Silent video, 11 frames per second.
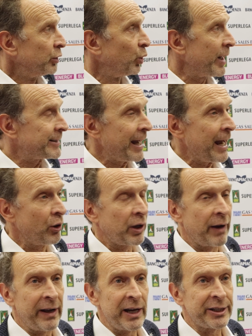2-0
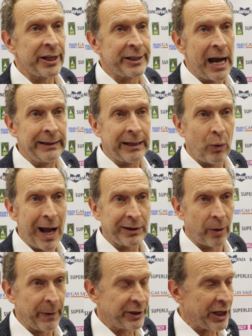che avere il
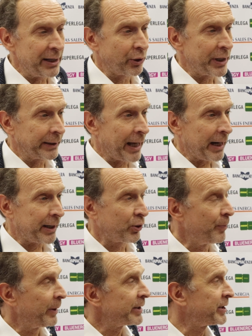64% in attacco
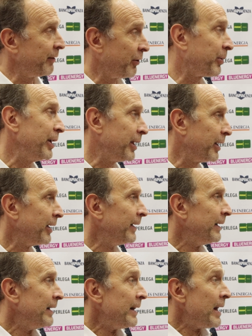complessivo, quindi
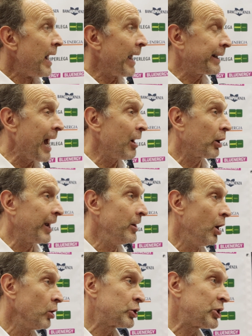è chiaro che
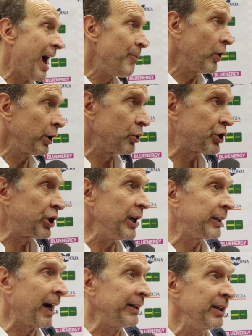non siamo
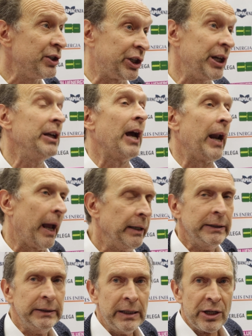riusciti ad incidere,
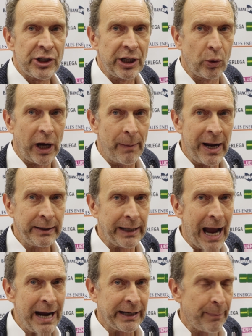
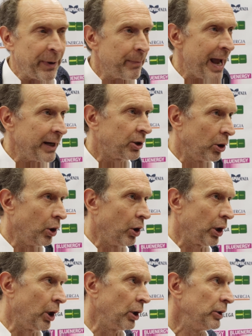sicuramente anche per merito
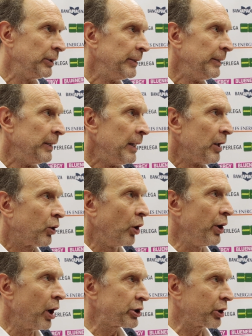loro,
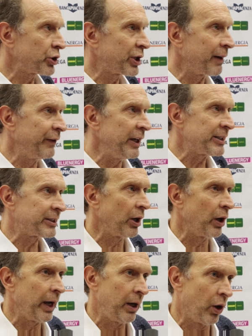col nostro
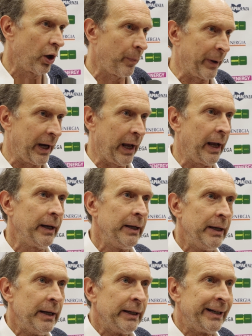servizio e loro
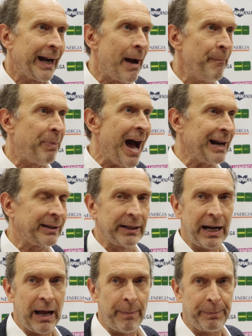per gran parte
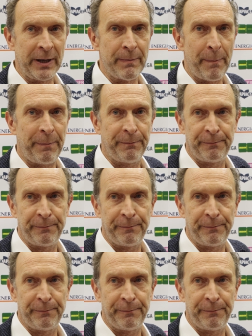della prima,